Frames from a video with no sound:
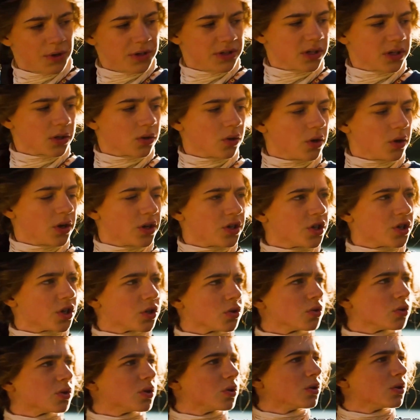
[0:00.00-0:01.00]
作是一年前，
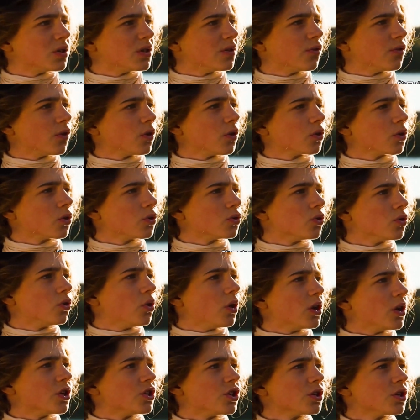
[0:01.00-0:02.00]
路易肯定毫不
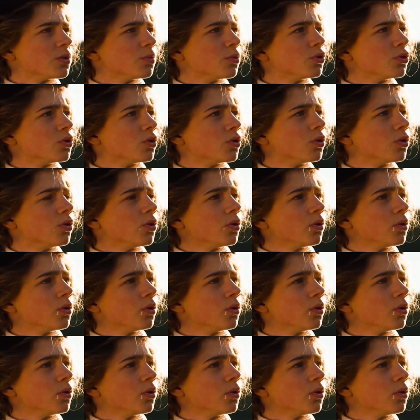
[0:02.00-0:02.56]
犹豫地答应，